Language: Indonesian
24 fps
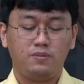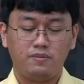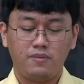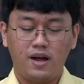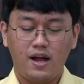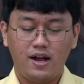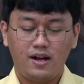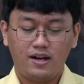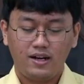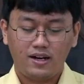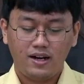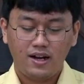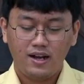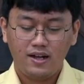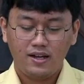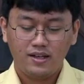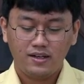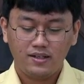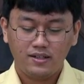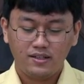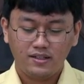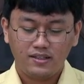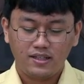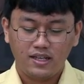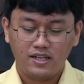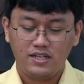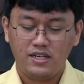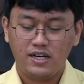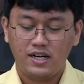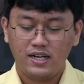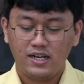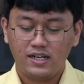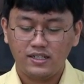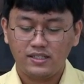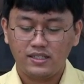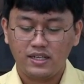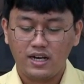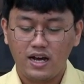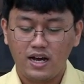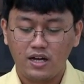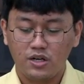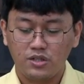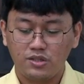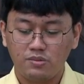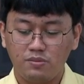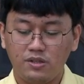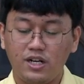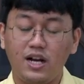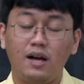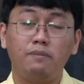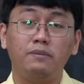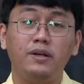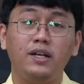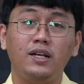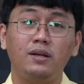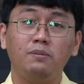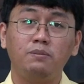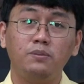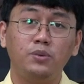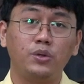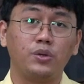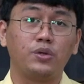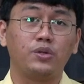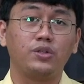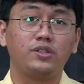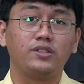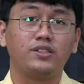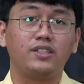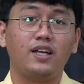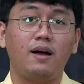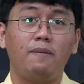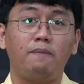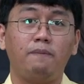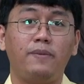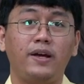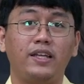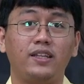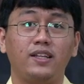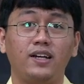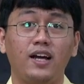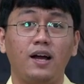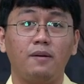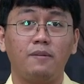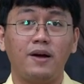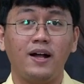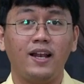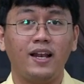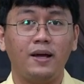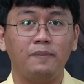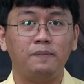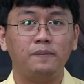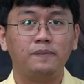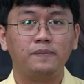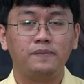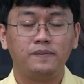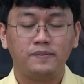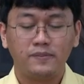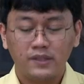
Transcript: bahkan tak jarang saya harus mengambil lembur sampai tengah malam.